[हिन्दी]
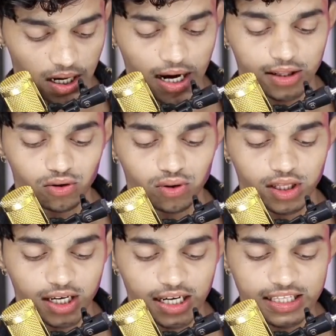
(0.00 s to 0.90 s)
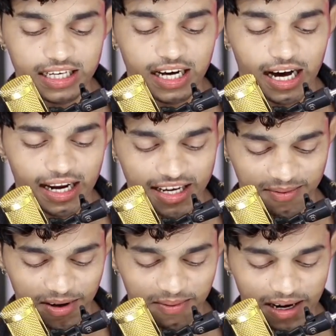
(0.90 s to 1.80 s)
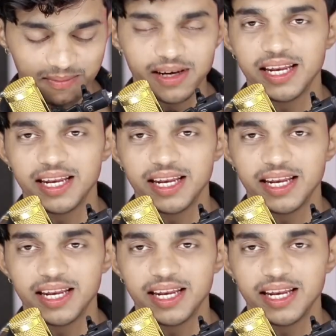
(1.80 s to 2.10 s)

हाँ तो दिक्कत ये आ रही है मेरे भाई